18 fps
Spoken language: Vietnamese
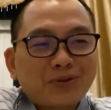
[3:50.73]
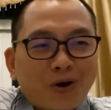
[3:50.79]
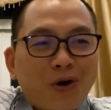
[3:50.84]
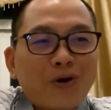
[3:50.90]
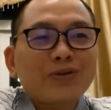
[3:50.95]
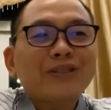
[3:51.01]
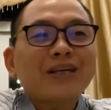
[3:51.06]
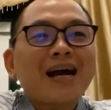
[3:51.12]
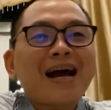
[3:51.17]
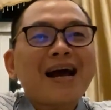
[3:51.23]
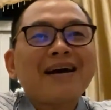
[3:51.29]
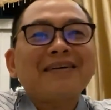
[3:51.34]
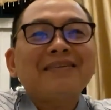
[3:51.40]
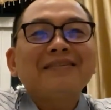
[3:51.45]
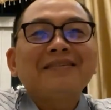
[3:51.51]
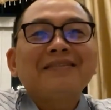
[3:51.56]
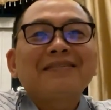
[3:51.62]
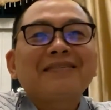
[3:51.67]
tỏ ra
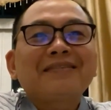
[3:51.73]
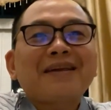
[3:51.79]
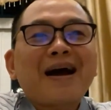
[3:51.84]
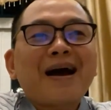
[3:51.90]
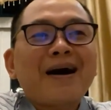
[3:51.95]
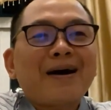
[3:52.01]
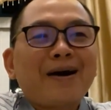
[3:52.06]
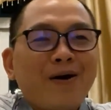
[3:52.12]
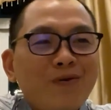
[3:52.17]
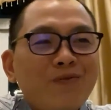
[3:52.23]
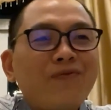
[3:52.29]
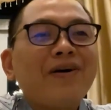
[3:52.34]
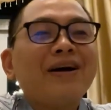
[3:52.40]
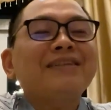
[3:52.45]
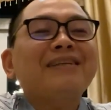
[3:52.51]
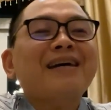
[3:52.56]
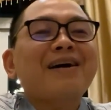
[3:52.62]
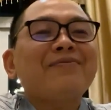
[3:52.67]
ta không
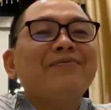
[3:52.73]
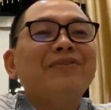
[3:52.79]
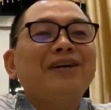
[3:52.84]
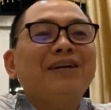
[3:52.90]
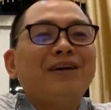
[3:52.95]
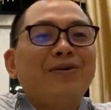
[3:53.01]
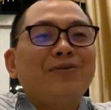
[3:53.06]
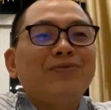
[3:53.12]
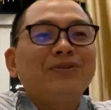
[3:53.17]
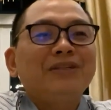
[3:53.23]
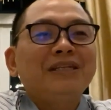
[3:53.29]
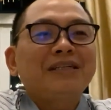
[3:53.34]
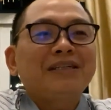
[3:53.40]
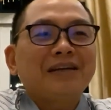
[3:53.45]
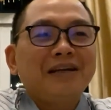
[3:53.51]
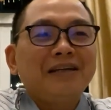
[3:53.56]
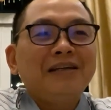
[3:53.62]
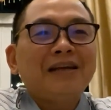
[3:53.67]
phải dạng vừa đâu
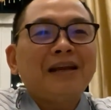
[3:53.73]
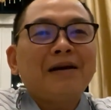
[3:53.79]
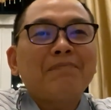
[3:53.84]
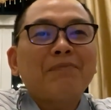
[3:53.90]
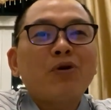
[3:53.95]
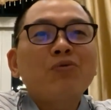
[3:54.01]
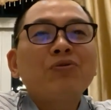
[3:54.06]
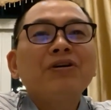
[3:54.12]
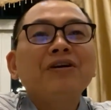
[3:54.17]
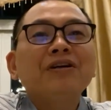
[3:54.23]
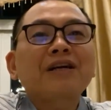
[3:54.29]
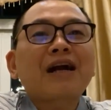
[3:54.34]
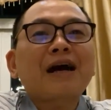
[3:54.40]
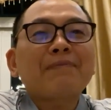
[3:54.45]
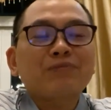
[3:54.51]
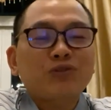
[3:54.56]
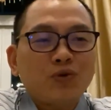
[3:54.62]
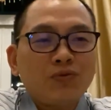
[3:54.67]
đây là mẫu người
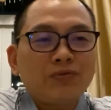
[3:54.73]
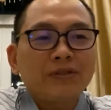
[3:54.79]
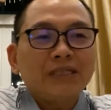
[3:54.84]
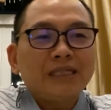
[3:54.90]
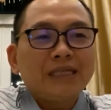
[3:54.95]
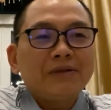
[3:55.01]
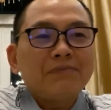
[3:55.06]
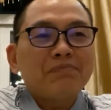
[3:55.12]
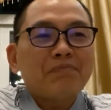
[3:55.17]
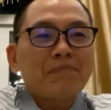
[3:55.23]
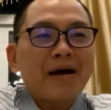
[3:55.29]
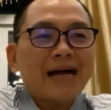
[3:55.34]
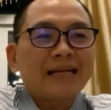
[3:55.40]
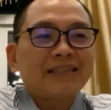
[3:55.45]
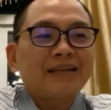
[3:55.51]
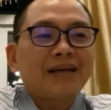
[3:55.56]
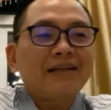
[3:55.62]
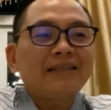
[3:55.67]
cảm xúc
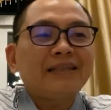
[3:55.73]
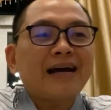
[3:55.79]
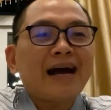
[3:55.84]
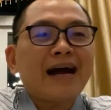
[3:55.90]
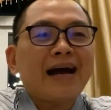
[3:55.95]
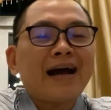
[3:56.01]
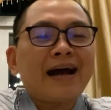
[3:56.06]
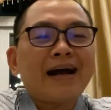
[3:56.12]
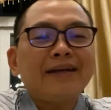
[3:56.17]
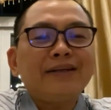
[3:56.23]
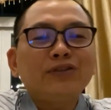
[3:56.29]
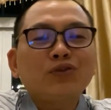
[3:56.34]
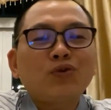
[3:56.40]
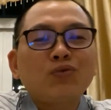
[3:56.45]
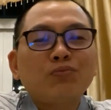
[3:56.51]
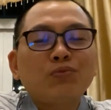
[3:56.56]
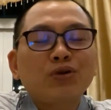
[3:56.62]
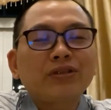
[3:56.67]
mà dân ta hay
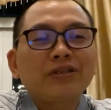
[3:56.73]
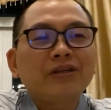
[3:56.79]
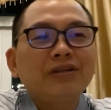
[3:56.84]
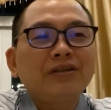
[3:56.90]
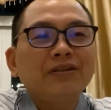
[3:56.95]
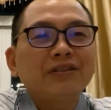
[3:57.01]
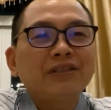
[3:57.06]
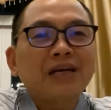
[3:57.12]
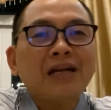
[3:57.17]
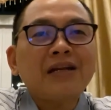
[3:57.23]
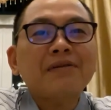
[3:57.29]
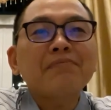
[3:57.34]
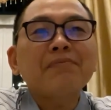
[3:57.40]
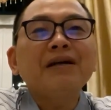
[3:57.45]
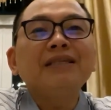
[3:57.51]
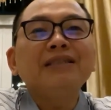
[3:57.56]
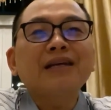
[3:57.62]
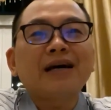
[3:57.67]
dùng một từ
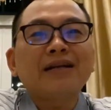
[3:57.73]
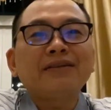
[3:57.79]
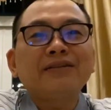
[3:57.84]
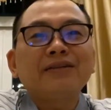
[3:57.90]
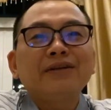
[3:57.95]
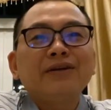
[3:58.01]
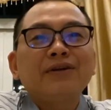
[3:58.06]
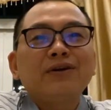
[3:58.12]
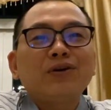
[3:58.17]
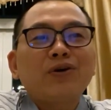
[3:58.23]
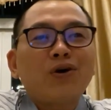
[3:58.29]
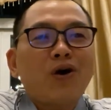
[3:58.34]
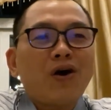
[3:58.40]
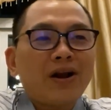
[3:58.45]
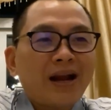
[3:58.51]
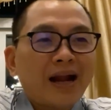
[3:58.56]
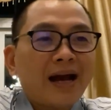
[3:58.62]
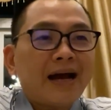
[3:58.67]
rất bình dân
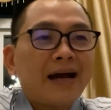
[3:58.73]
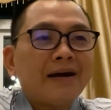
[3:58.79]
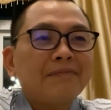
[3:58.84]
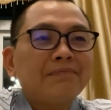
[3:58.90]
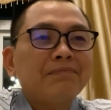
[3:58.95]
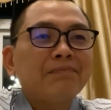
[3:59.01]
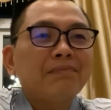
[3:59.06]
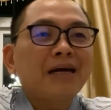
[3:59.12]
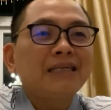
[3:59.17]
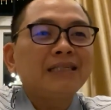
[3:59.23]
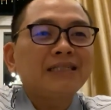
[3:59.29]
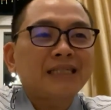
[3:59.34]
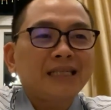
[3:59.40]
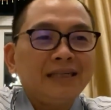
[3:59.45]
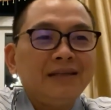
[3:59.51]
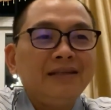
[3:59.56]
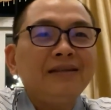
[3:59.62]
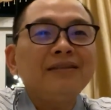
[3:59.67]
gọi là bệnh
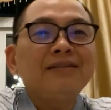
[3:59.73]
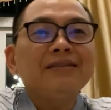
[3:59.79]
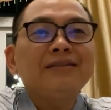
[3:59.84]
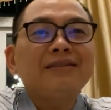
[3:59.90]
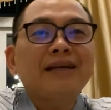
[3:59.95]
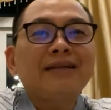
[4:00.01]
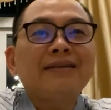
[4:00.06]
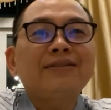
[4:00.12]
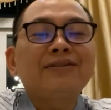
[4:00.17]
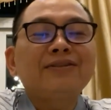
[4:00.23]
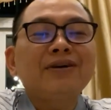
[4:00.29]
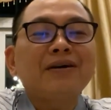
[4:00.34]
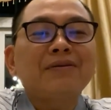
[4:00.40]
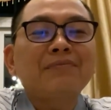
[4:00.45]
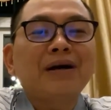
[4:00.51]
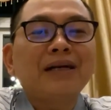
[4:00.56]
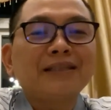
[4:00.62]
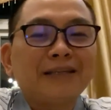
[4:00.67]
sĩ chết
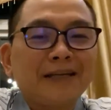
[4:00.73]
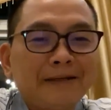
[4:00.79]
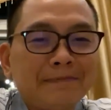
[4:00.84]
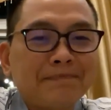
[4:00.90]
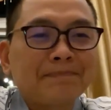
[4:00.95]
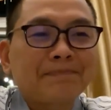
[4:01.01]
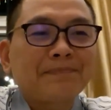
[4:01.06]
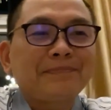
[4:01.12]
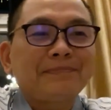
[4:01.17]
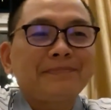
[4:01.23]
trước bệnh tim